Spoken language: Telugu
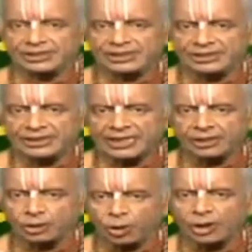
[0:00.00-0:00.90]
ఇంద్ర
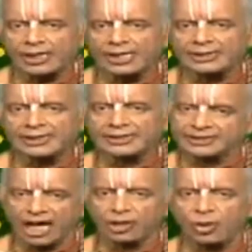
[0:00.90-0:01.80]
లోకాన్ని
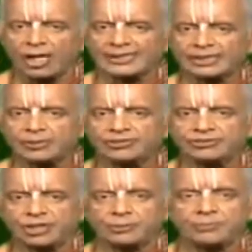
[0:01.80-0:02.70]
తాను ఆక్రమించాడు